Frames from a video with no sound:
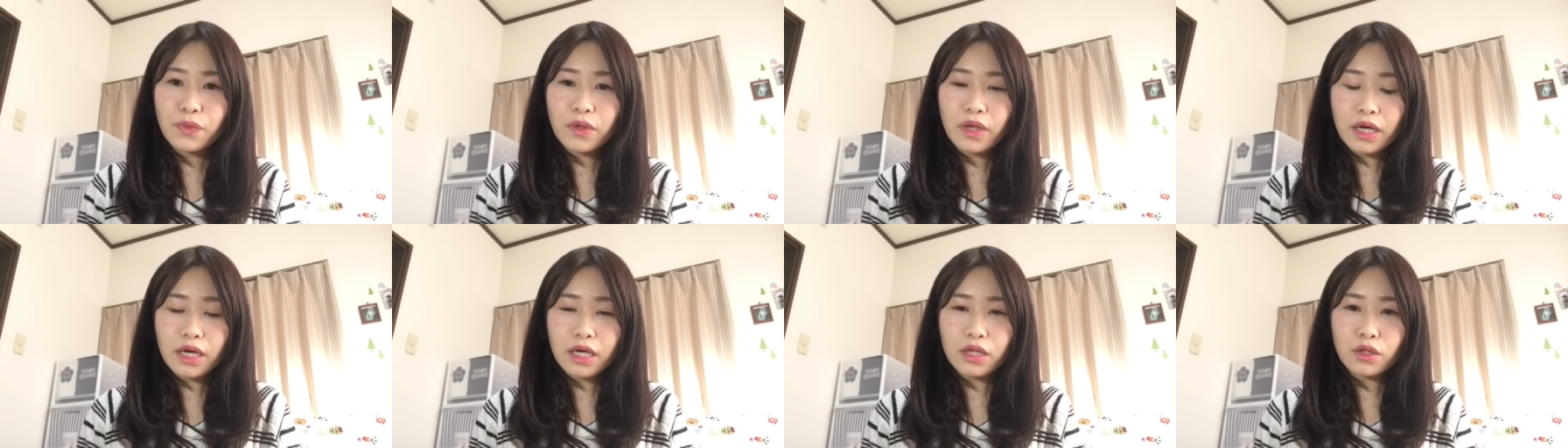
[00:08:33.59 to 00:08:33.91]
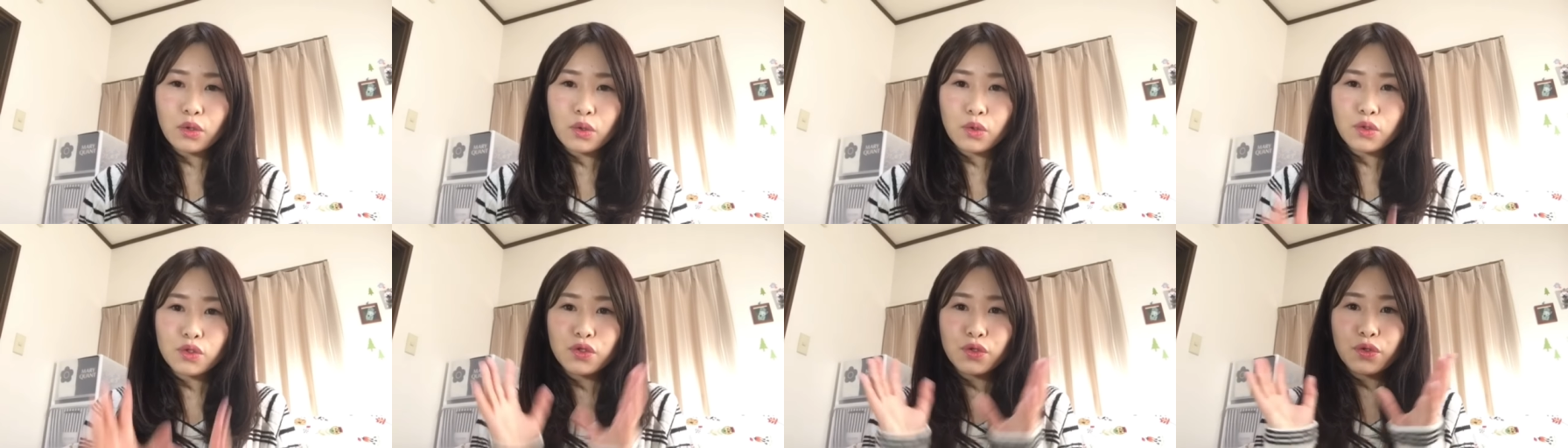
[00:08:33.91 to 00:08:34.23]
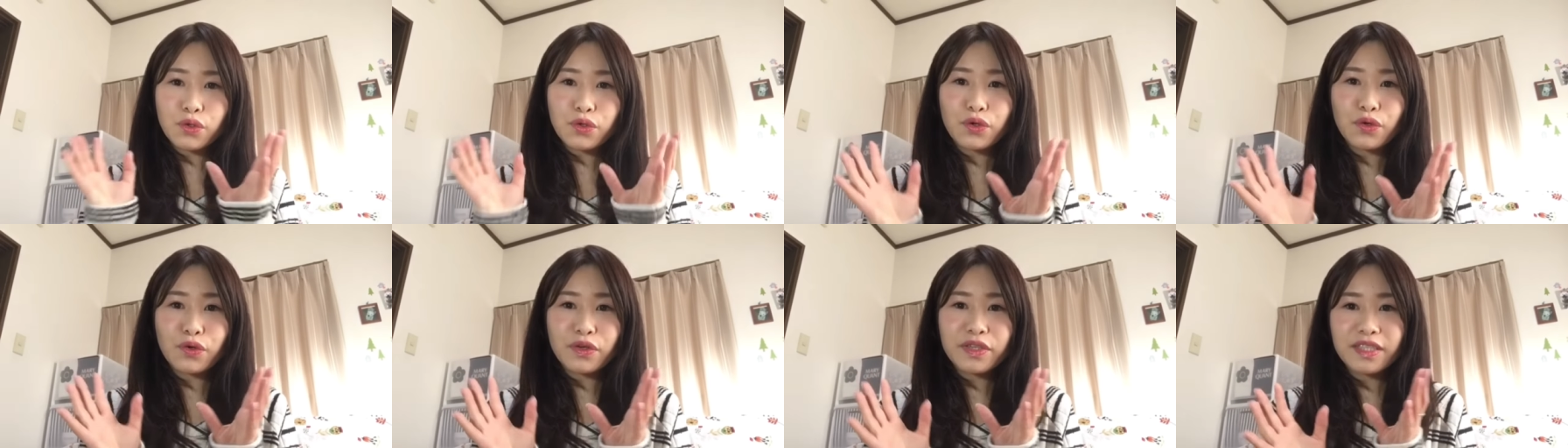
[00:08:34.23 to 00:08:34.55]
あの
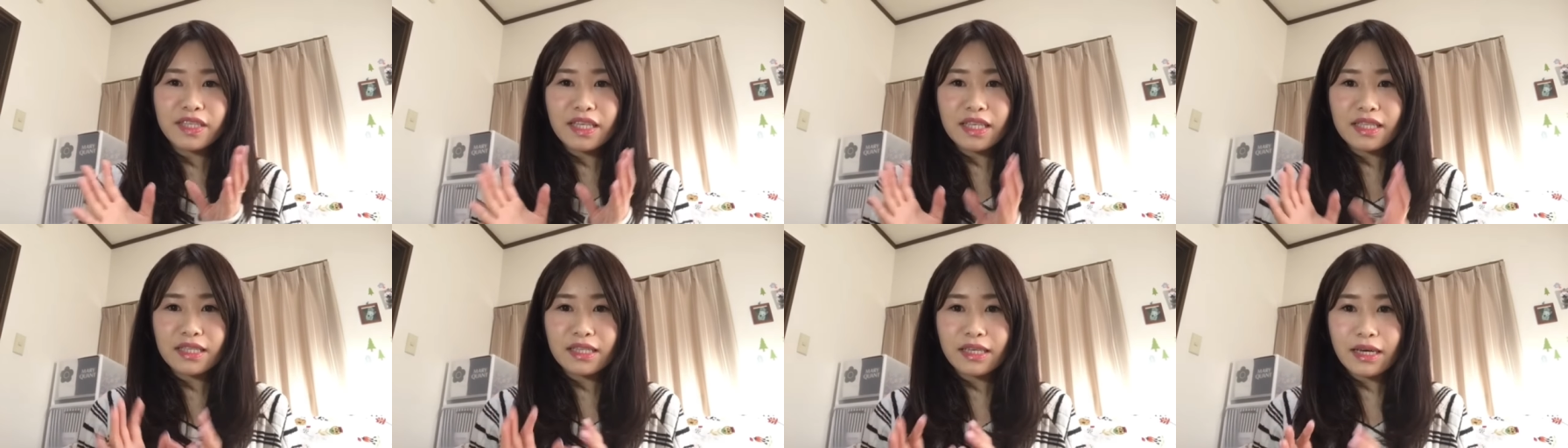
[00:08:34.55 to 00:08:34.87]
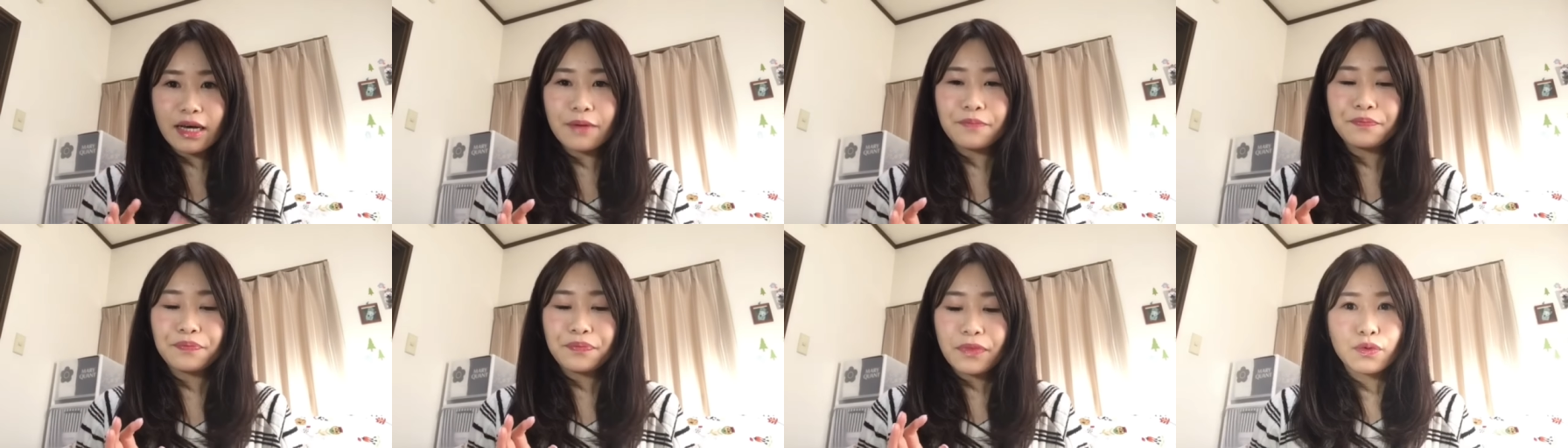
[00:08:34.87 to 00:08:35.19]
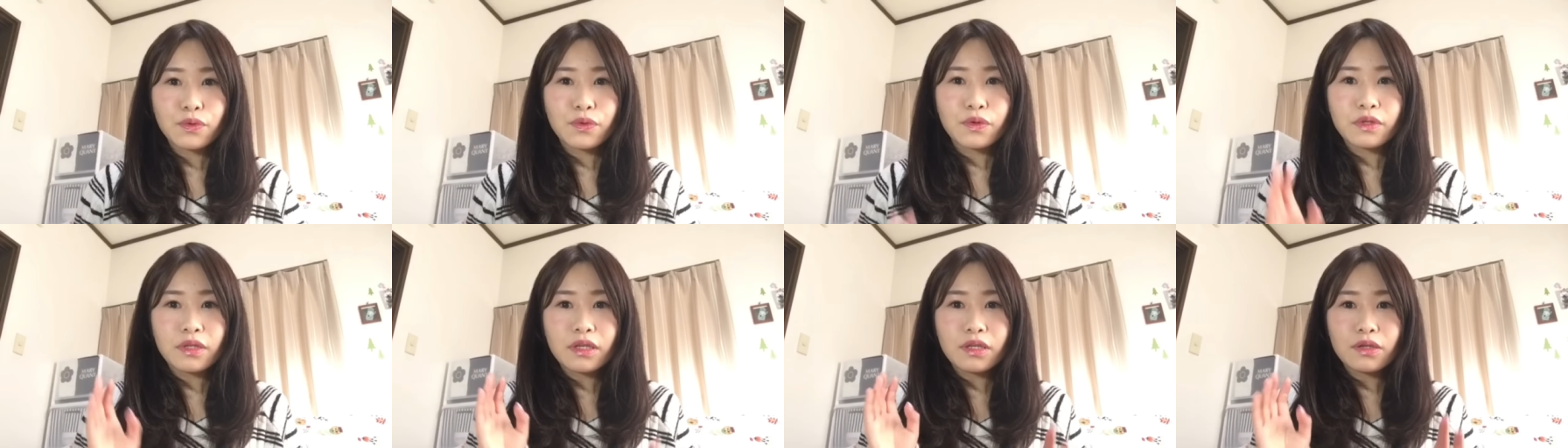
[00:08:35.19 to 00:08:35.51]
商業施設が
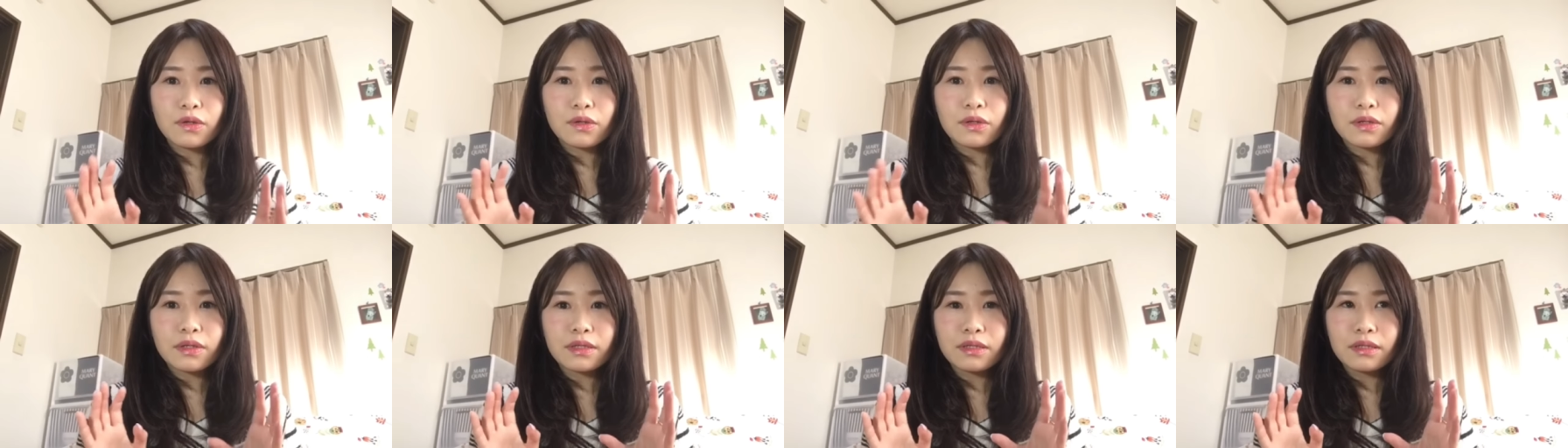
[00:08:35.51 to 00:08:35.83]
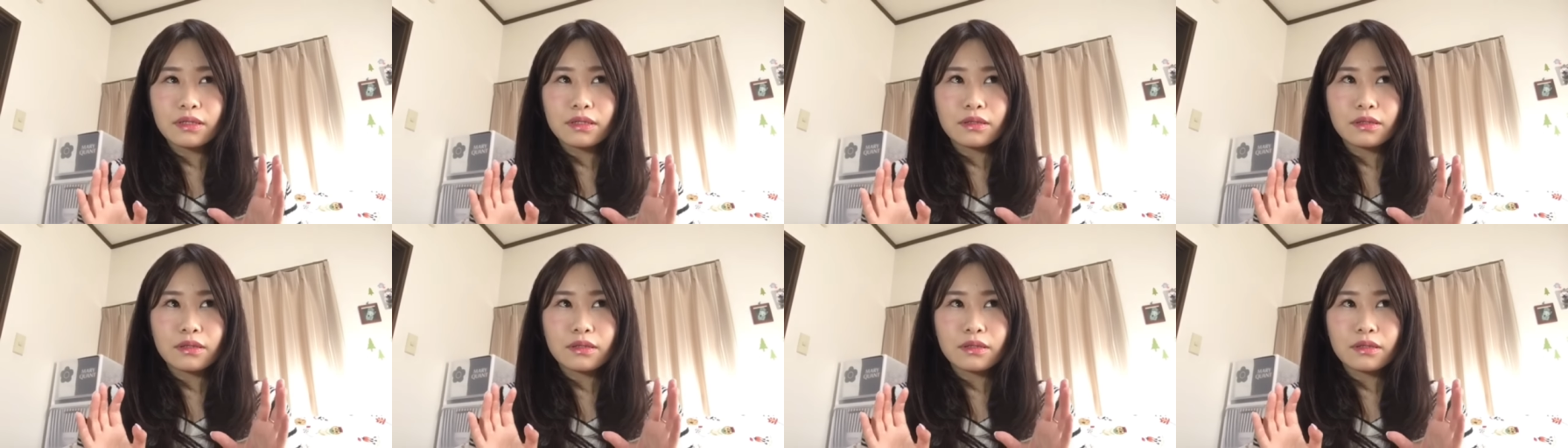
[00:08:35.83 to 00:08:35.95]
ここにロ